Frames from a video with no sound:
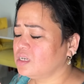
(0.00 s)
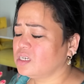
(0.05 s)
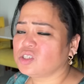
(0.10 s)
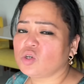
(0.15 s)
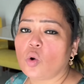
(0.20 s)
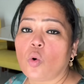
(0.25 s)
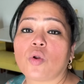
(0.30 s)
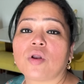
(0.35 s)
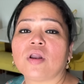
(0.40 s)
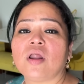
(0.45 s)
किसी
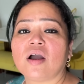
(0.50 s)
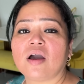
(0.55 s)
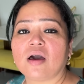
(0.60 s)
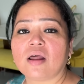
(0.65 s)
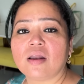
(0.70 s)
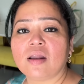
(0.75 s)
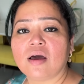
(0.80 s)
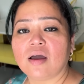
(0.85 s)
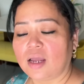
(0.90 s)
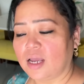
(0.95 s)
और ना कर
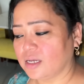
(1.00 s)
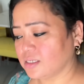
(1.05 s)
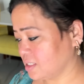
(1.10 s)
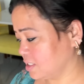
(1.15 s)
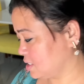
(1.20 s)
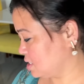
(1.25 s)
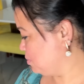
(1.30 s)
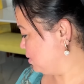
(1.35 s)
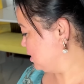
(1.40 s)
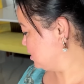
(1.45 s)
ला ऐसे
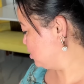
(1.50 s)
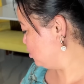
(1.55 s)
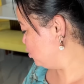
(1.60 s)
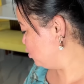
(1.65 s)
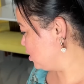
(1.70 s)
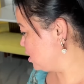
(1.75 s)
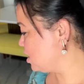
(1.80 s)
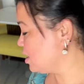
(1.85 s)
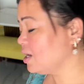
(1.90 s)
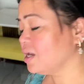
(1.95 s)
ऐसे बातें हो
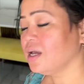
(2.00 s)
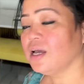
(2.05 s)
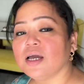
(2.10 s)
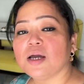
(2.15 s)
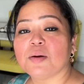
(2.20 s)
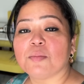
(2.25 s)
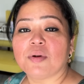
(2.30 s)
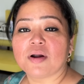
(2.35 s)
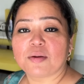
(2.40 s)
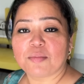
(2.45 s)
रही है
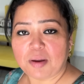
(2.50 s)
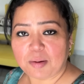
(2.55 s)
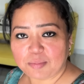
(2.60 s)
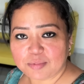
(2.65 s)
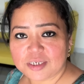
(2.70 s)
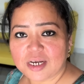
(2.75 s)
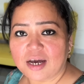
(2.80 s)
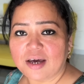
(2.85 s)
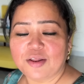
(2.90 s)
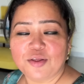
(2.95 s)
बट मैं अब
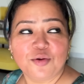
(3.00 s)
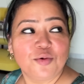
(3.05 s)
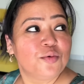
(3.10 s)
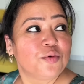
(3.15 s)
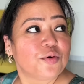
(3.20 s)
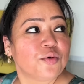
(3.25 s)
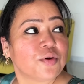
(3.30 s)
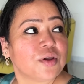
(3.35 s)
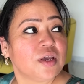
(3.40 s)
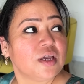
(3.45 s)
जा रही हूँ
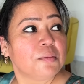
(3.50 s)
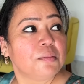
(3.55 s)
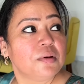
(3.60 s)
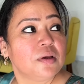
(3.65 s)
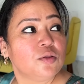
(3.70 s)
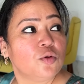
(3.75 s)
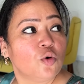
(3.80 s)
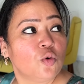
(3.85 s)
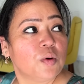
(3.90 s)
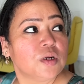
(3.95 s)
क्योंकि अभी
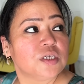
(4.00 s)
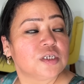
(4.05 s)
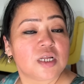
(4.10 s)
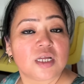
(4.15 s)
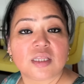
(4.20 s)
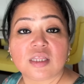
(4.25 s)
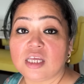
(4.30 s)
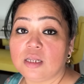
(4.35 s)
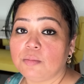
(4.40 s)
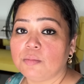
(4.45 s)
दो बजे या
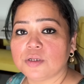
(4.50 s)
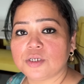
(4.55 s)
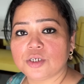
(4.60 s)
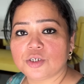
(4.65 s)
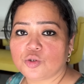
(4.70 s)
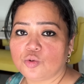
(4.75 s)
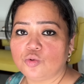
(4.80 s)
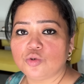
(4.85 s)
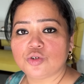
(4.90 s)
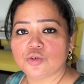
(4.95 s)
तीन बजे
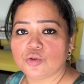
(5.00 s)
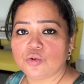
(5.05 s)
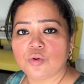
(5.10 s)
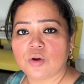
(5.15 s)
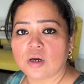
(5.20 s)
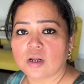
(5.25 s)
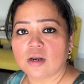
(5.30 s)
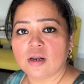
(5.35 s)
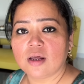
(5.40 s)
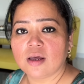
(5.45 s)
शूट शुरू
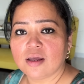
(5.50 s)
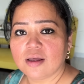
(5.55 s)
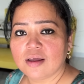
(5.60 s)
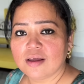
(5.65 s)
करना है